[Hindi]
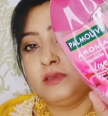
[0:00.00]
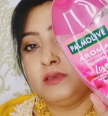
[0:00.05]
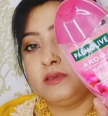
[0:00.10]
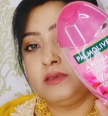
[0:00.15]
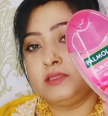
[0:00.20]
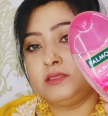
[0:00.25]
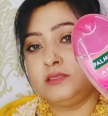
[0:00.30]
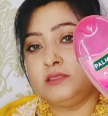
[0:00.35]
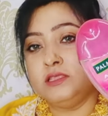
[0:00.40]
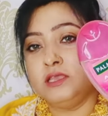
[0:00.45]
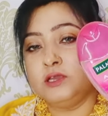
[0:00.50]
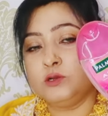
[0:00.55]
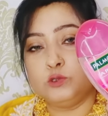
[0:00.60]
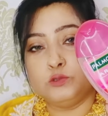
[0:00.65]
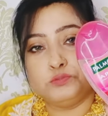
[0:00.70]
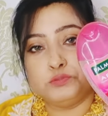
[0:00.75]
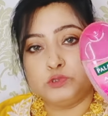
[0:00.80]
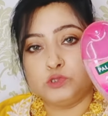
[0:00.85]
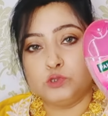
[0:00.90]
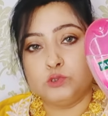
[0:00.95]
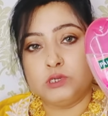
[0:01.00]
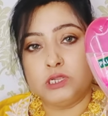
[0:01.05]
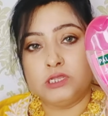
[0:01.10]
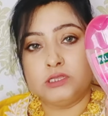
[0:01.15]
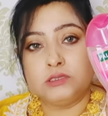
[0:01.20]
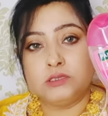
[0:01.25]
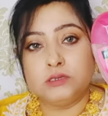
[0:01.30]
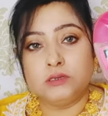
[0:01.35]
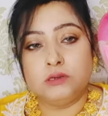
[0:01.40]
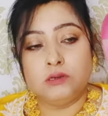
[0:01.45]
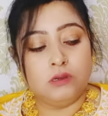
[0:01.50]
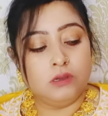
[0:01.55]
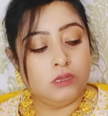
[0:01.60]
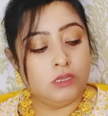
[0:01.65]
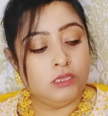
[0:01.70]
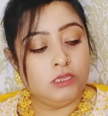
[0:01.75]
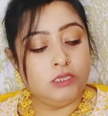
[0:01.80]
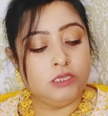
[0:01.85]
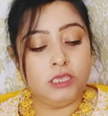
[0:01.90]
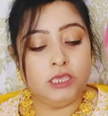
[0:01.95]
कितने खूबसूरत
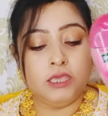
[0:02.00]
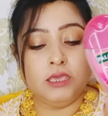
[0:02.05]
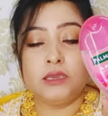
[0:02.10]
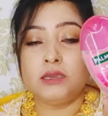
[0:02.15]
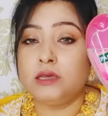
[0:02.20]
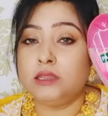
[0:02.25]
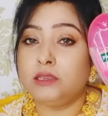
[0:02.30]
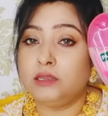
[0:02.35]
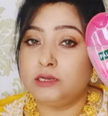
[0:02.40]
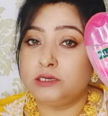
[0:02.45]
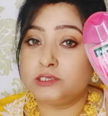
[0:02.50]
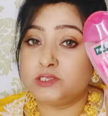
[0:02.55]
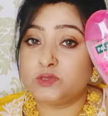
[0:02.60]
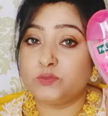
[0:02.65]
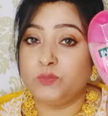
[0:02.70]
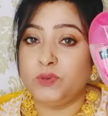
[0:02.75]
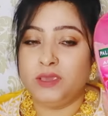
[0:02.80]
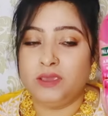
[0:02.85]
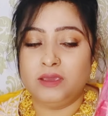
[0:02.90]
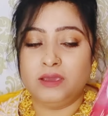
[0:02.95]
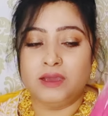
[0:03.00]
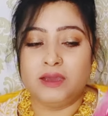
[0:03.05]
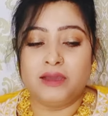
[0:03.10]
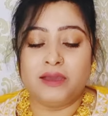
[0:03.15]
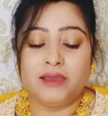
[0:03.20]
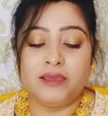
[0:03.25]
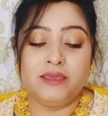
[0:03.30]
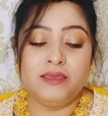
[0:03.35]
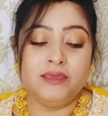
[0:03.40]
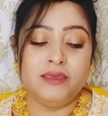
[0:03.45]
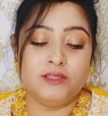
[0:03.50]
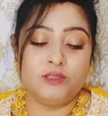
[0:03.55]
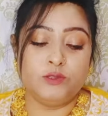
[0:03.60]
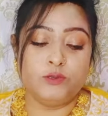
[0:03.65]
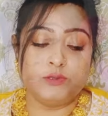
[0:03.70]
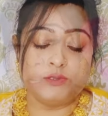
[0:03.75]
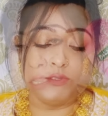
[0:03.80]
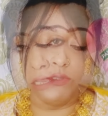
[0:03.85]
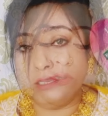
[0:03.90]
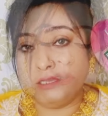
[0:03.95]
ये कलर्स में आई है
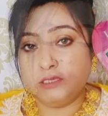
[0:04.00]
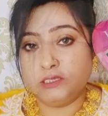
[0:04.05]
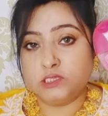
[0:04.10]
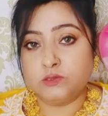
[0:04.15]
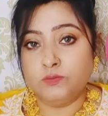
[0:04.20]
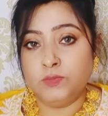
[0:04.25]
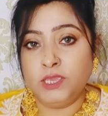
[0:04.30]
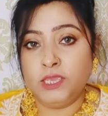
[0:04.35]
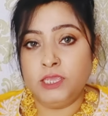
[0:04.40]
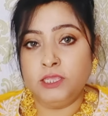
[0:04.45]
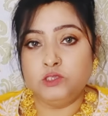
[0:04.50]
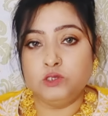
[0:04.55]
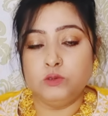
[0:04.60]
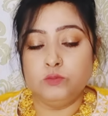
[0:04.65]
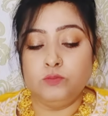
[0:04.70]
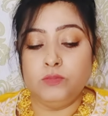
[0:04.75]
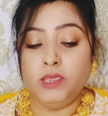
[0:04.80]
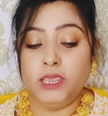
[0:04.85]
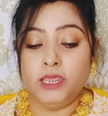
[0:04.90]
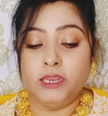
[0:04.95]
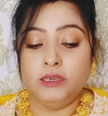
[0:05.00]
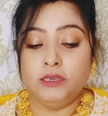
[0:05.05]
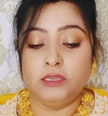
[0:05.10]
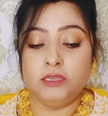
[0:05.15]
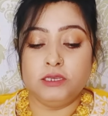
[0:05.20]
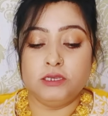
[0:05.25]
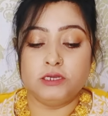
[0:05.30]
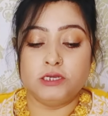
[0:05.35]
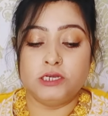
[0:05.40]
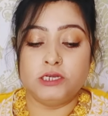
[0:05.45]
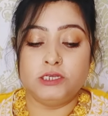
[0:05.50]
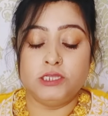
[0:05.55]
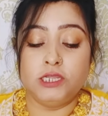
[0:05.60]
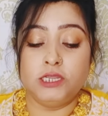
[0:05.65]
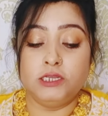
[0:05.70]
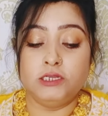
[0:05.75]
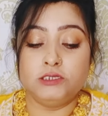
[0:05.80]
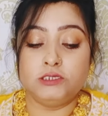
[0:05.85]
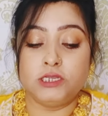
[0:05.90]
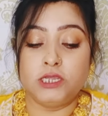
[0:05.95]
और इसमें जो मेन
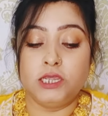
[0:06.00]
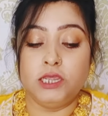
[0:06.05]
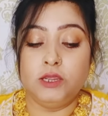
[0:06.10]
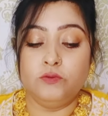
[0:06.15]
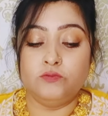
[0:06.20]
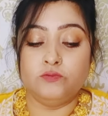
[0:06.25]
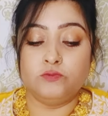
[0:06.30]
इंग्रेडिएंट है